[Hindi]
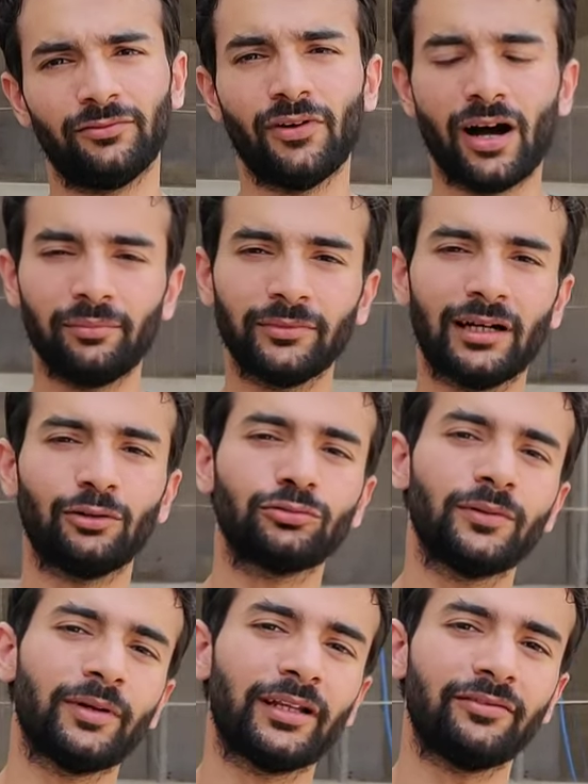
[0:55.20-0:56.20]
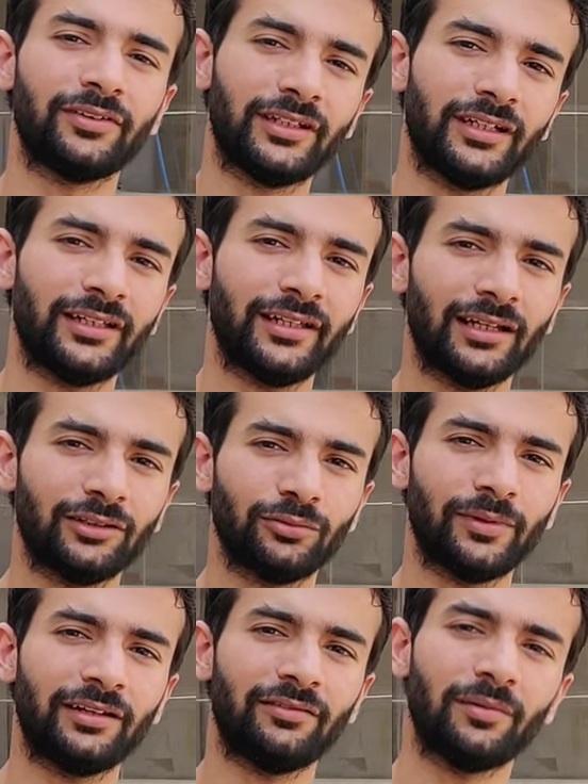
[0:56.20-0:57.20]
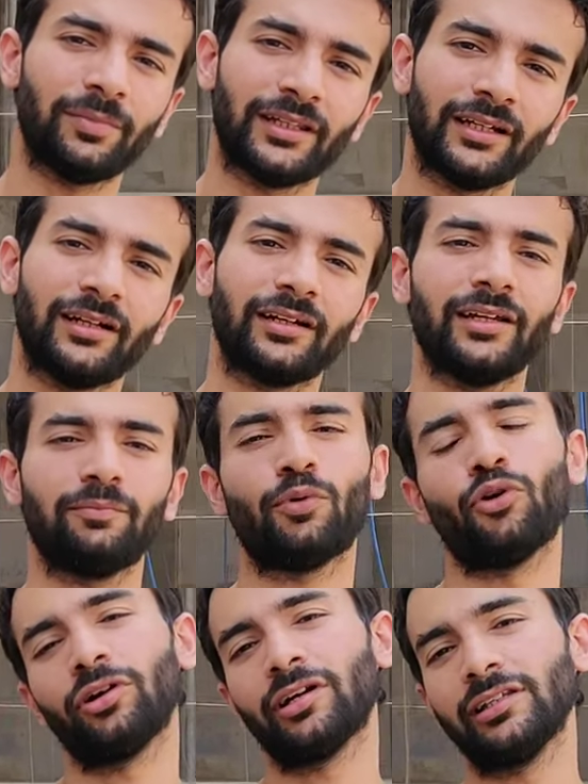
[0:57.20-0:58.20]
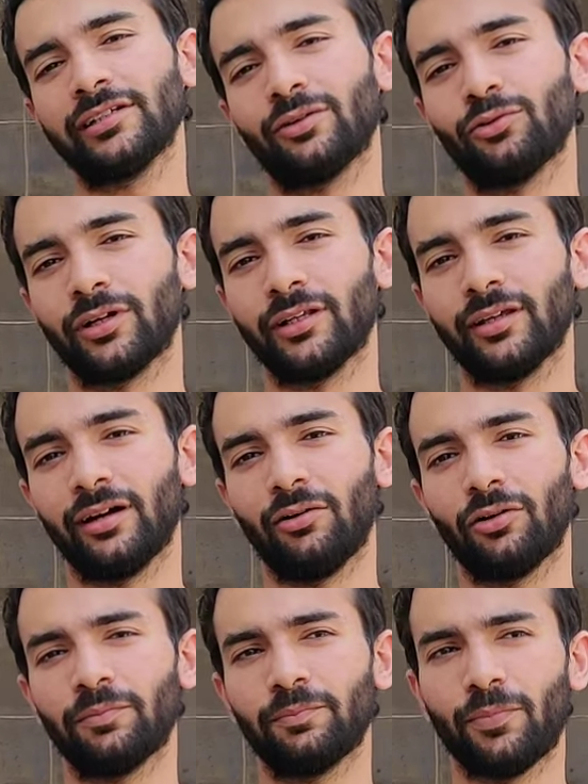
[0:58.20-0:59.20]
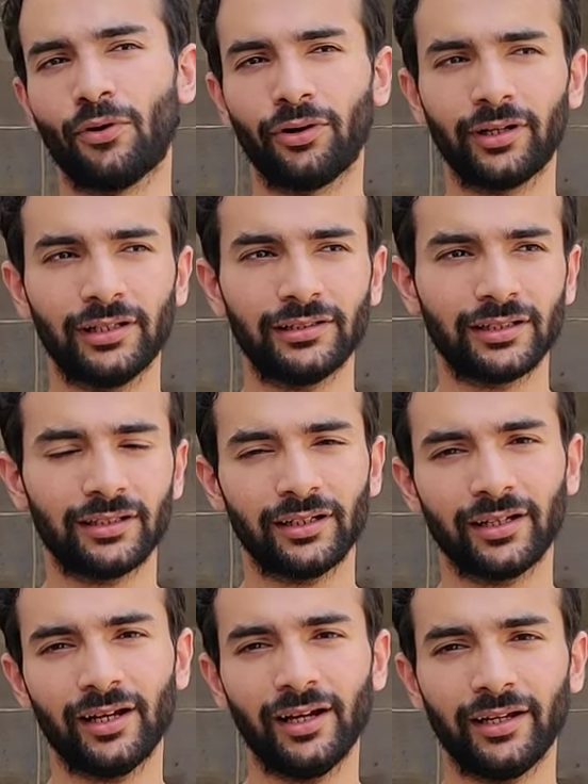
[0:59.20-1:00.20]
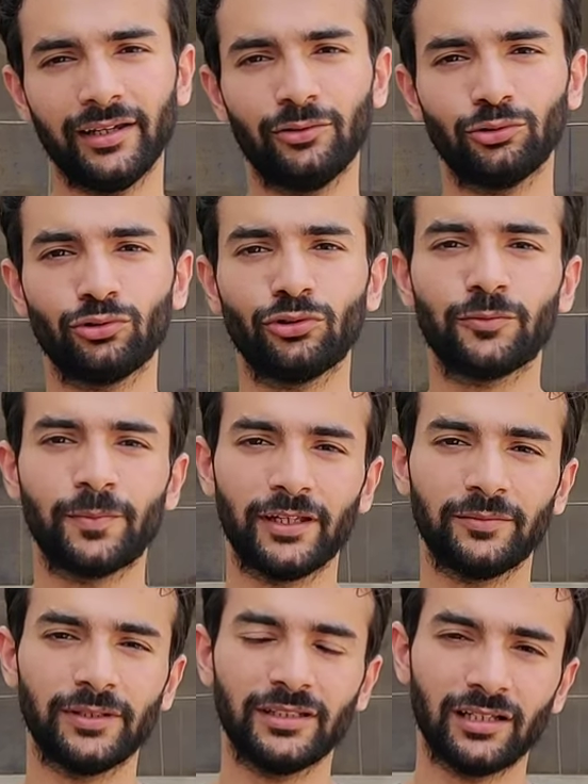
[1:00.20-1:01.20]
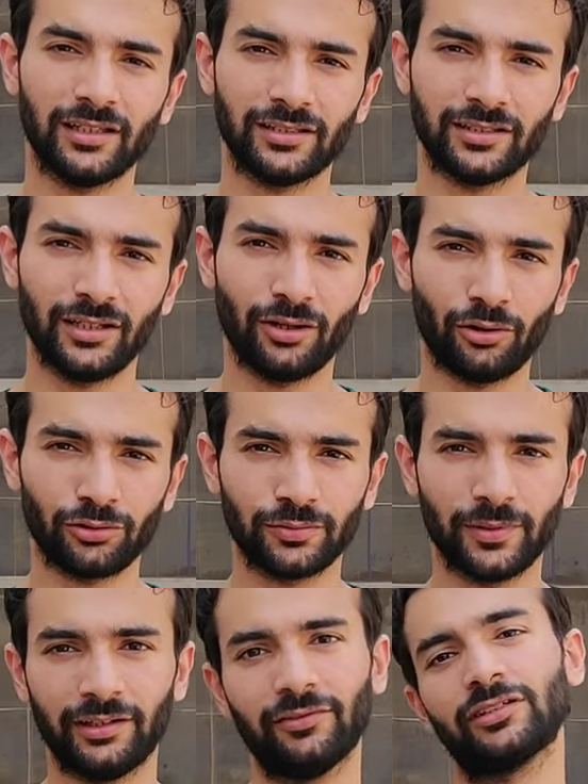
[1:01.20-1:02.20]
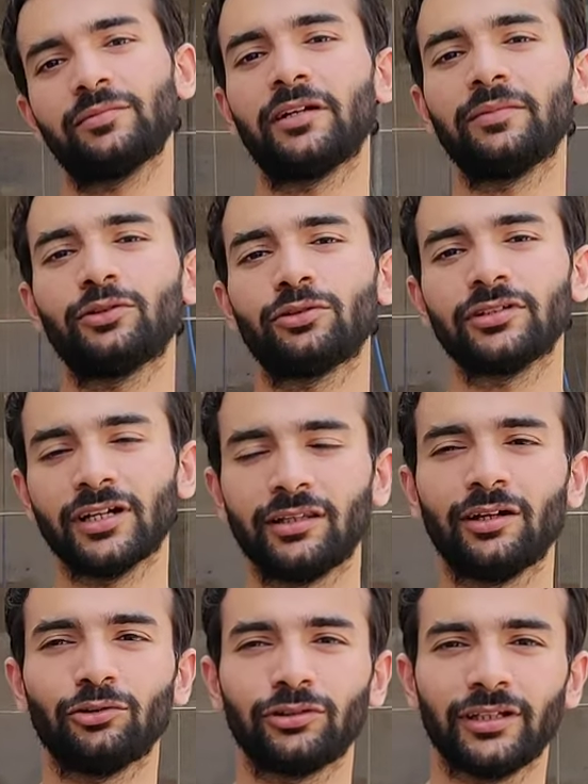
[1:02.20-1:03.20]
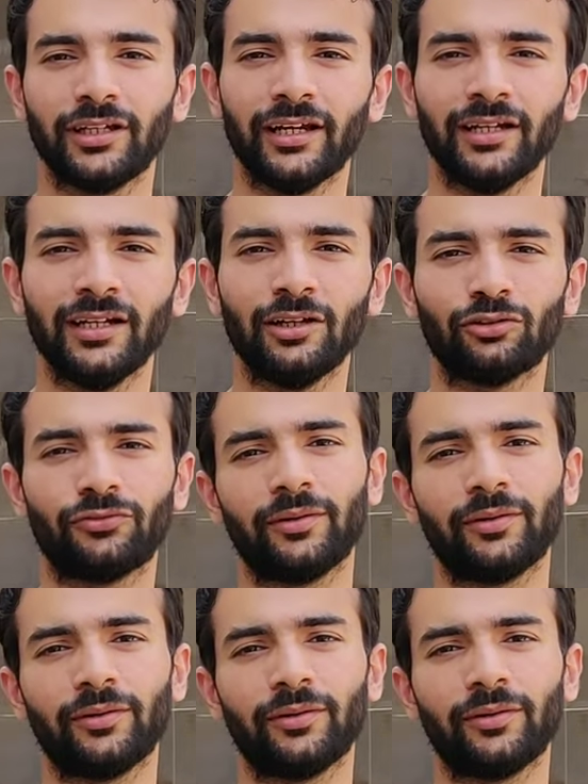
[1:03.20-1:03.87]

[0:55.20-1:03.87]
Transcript: फार्म था उसमें मैंने विजिट किया तो मैंने वहाँ पे देखा कि पॉन्ड कल्चर हो रहा था और पॉन्ड कल्चर का क्या है कि उसको स्पेस भी ज़्यादा चाहिए और उसमें इन्वेस्टमेंट भी थोड़ी ज़्यादा होती है तो